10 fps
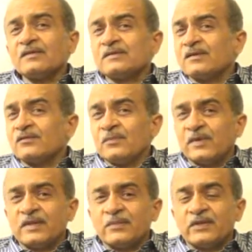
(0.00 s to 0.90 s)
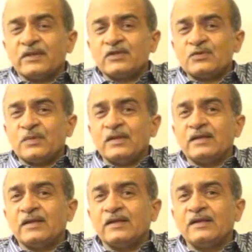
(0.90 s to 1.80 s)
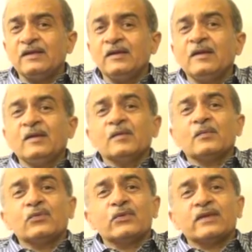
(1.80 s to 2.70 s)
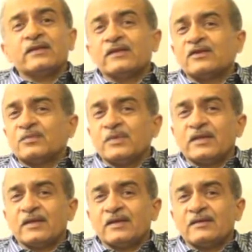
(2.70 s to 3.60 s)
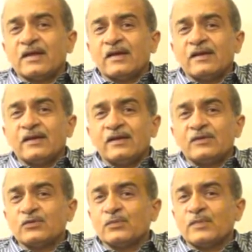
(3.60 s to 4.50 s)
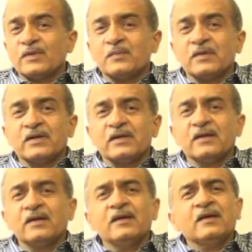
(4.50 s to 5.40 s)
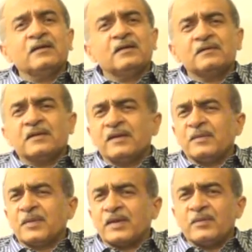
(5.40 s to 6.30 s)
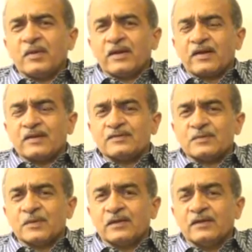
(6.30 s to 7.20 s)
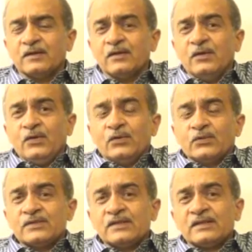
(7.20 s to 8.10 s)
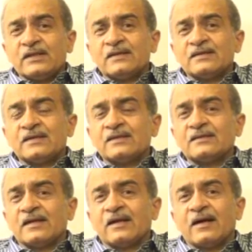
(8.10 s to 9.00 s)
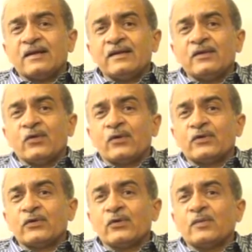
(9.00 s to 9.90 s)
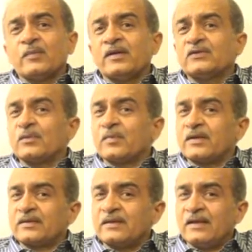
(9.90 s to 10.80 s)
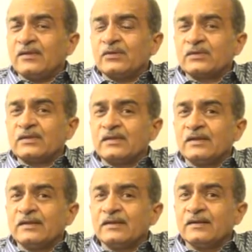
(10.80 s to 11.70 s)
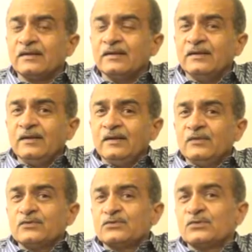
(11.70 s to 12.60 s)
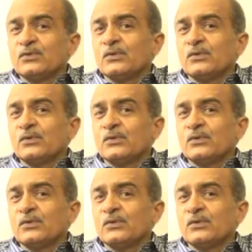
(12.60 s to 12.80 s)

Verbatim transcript: सिर्फ मध्य प्रदेश में ही नहीं पूरे देश में देखे जा रहे हैं यूपी में करीब करीब हर राज्य में उसी तरह से सरकारी नौकरियों में जो भर्तियां होती हैं जो